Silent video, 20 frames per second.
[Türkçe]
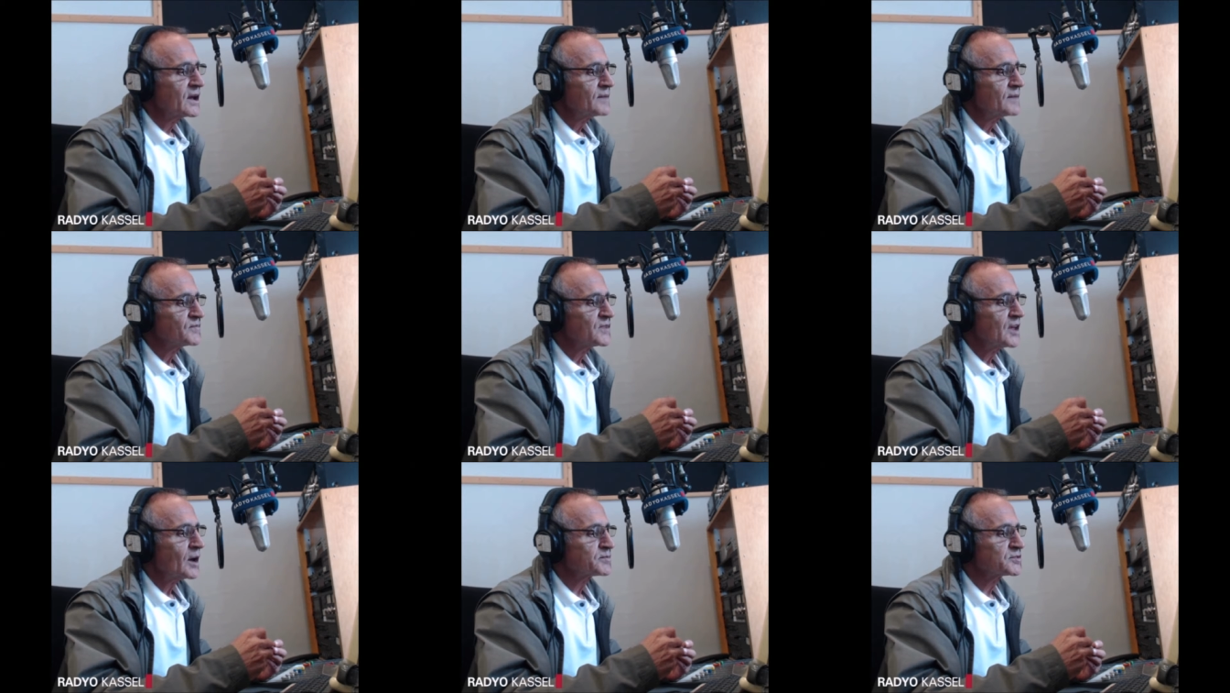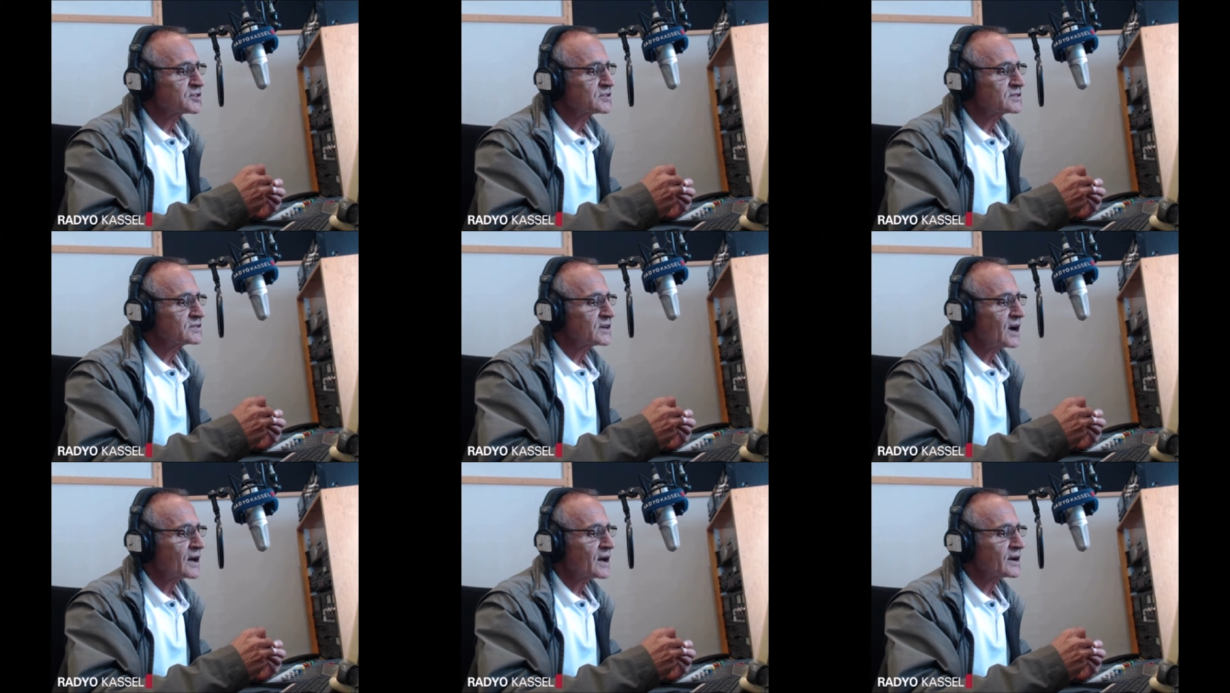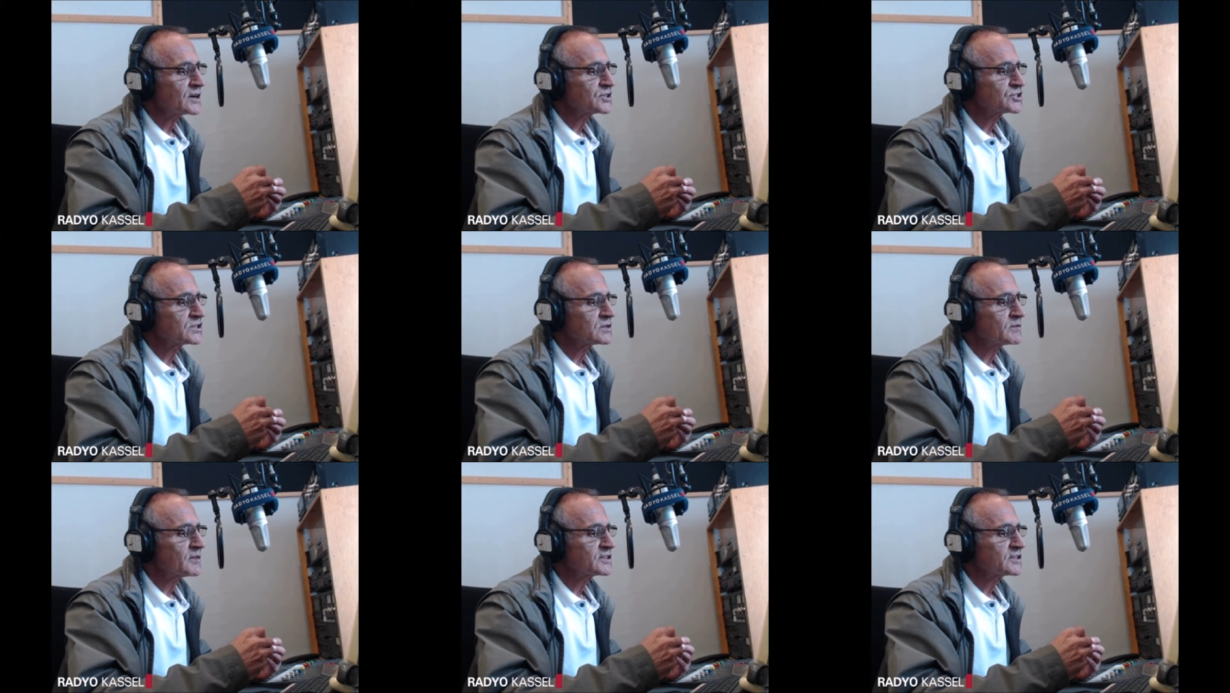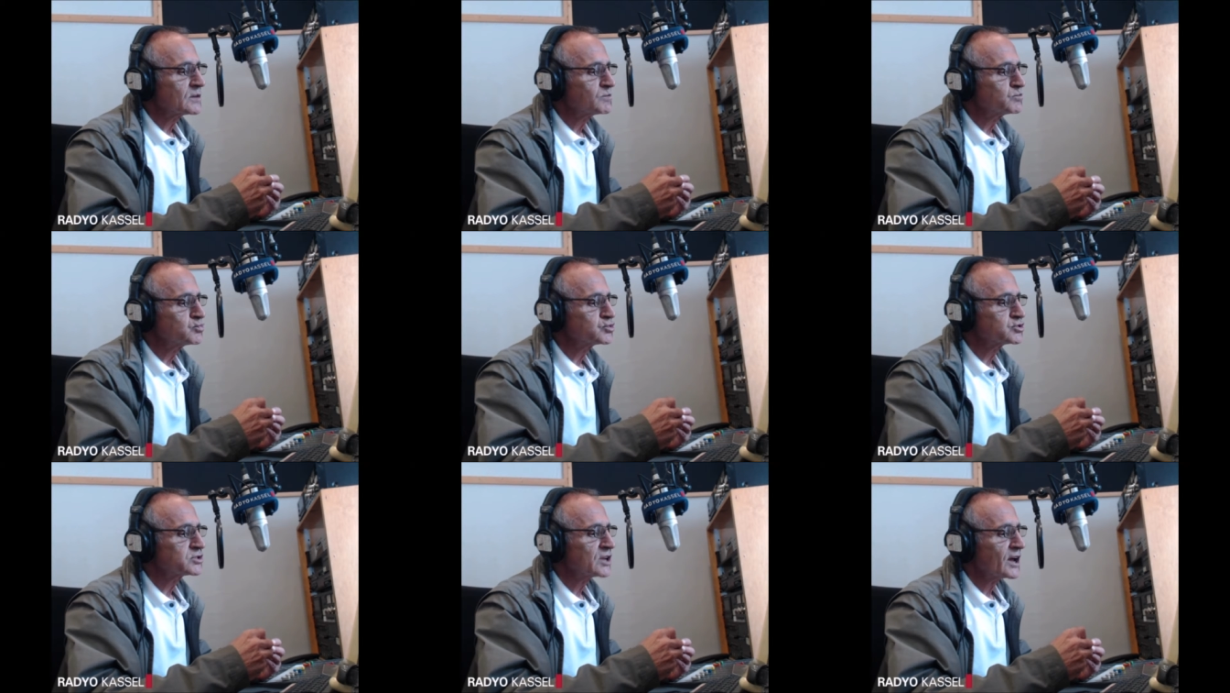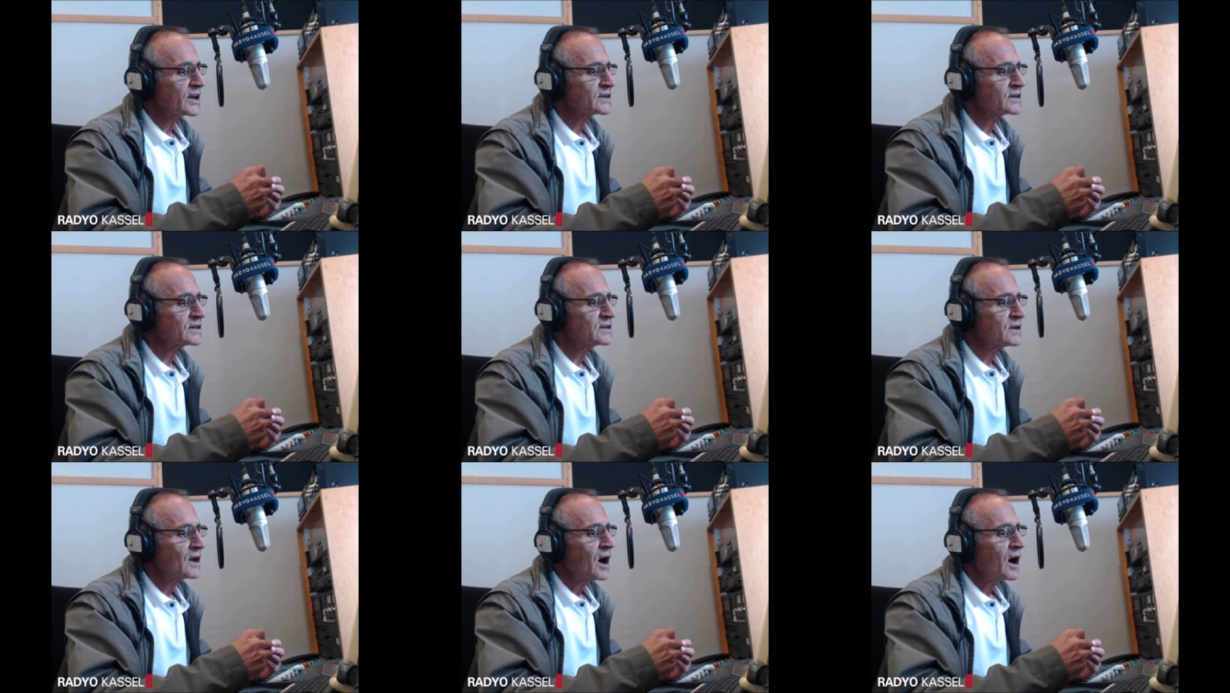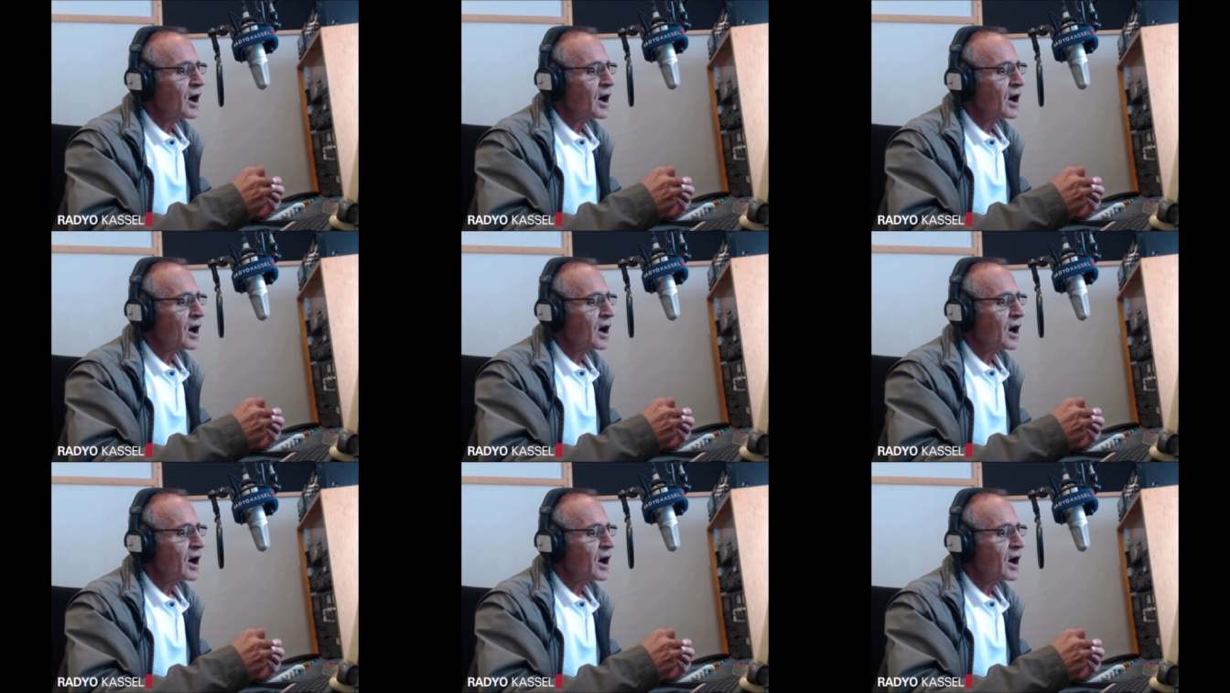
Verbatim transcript: yaptırdığı araştırmada bu sayının